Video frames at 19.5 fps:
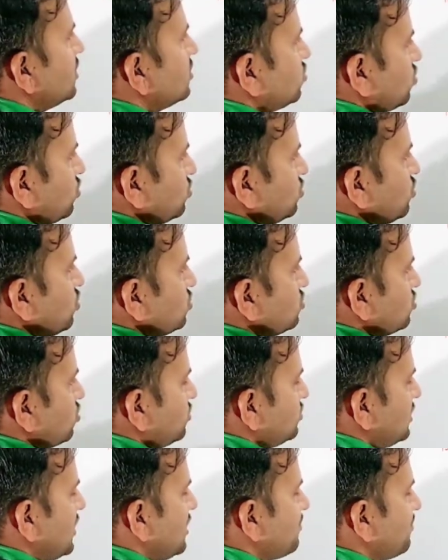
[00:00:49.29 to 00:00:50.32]
तो दोस्तों
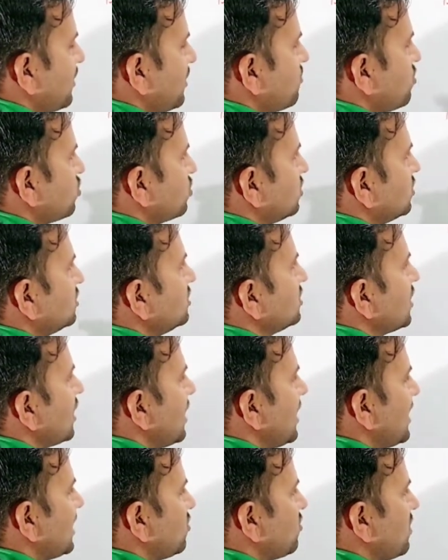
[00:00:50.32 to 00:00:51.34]
ये प्रमुख
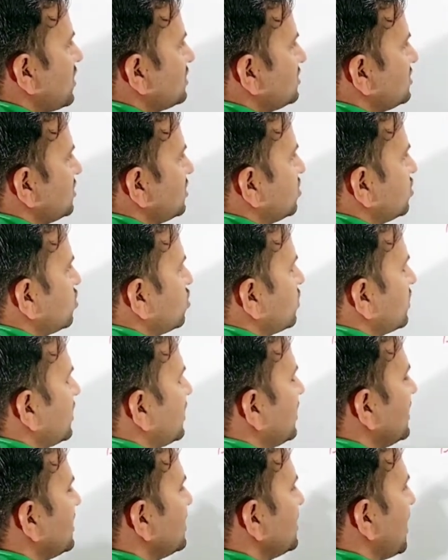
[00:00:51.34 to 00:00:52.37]
आनुवांशिक रोग हैं